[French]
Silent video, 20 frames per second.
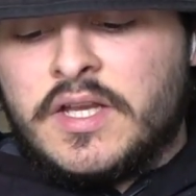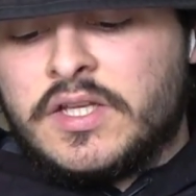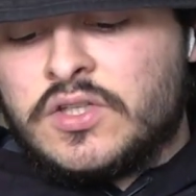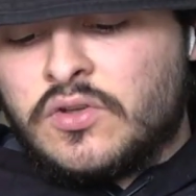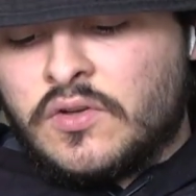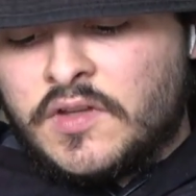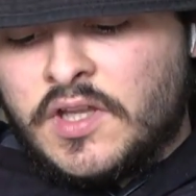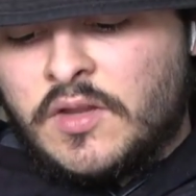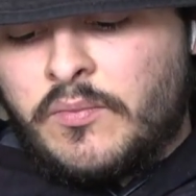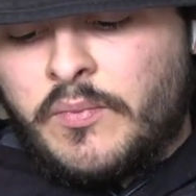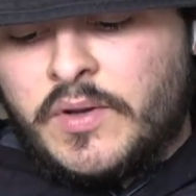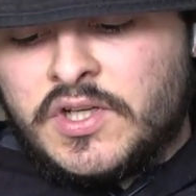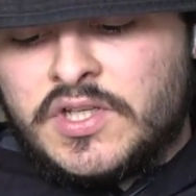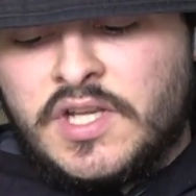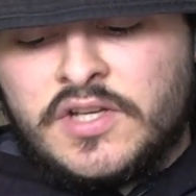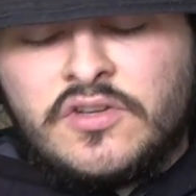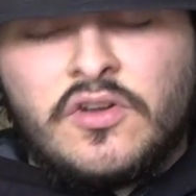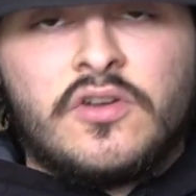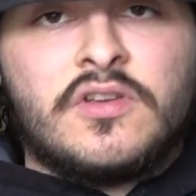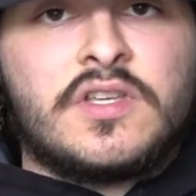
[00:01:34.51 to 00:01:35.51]
Sur cette page
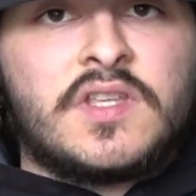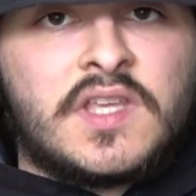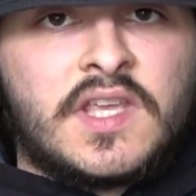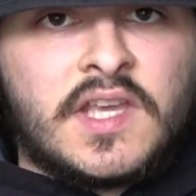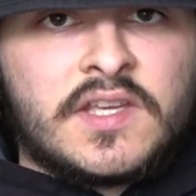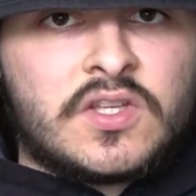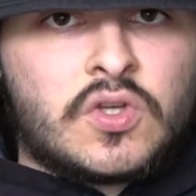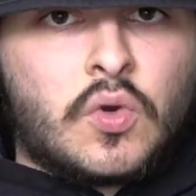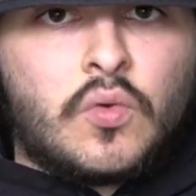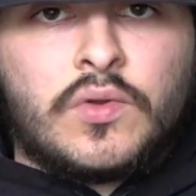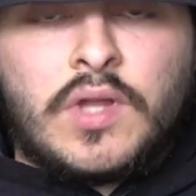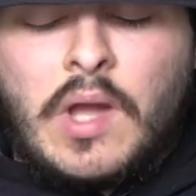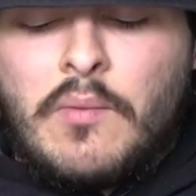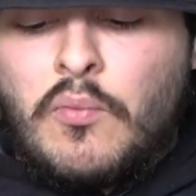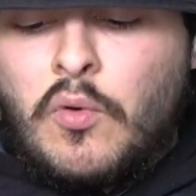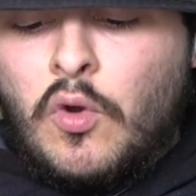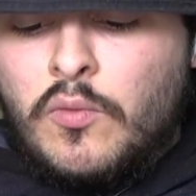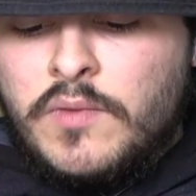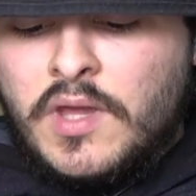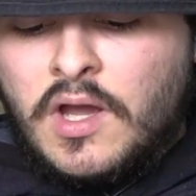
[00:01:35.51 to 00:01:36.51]
d'accueil, qu'est-ce qu'on a
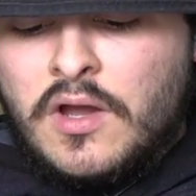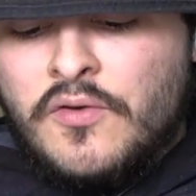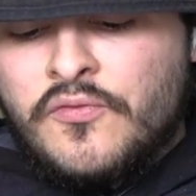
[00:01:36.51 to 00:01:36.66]
Première